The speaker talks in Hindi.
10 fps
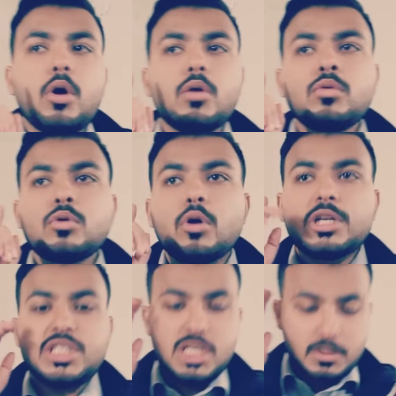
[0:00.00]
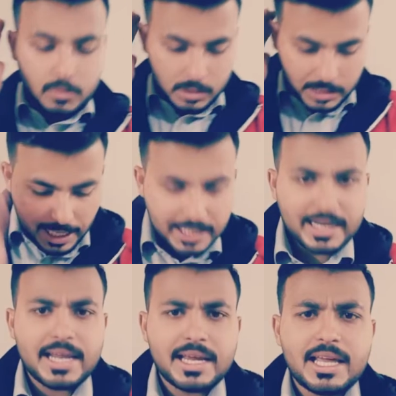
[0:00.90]
और उनको चीज जाहिर
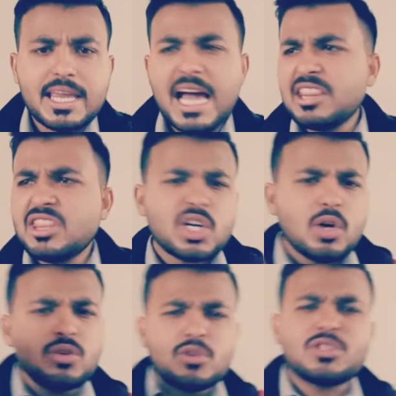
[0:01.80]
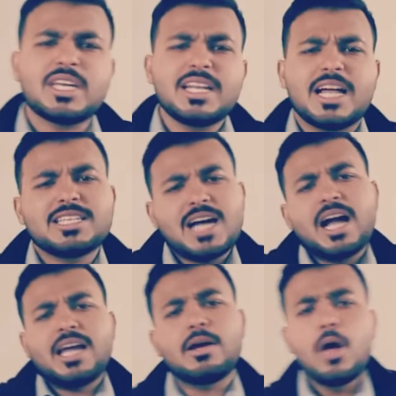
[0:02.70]
कराने के लिए यार देखो तो सही ना
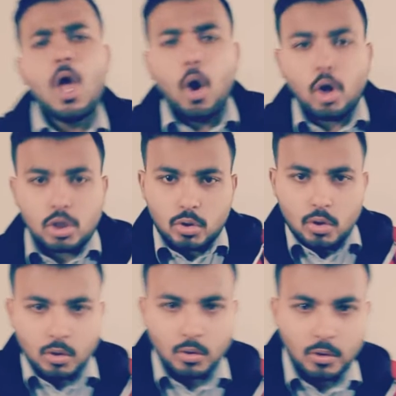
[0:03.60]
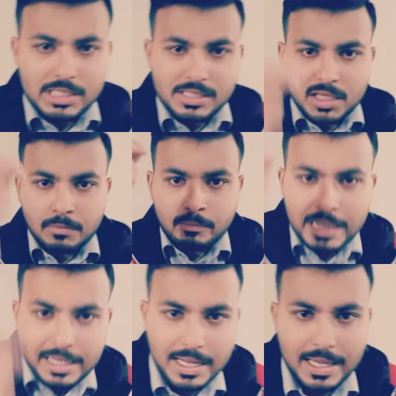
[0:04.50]
जाके औरतों को इज्जत
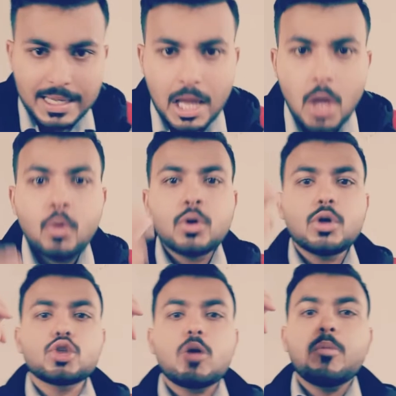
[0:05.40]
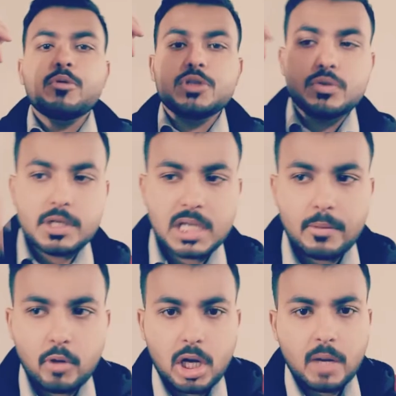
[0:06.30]
मिल रही है उनको जॉब अपॉर्चुनिटीज
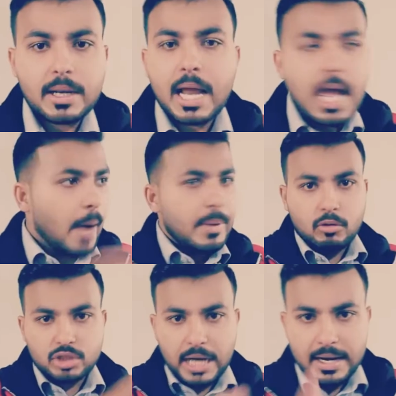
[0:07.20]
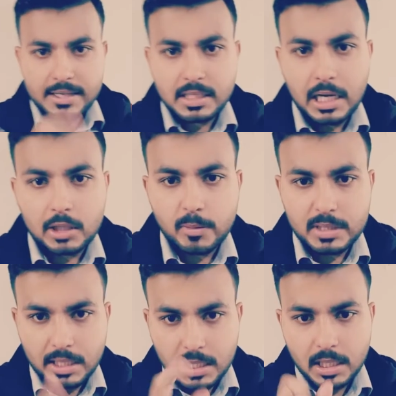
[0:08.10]
का मौका मिल रहा है अभी आपको कुछ हाईलाइट दिखाता
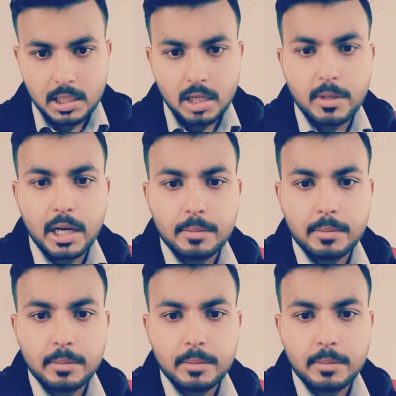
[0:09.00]
हूँ जरिए देखिएगा भी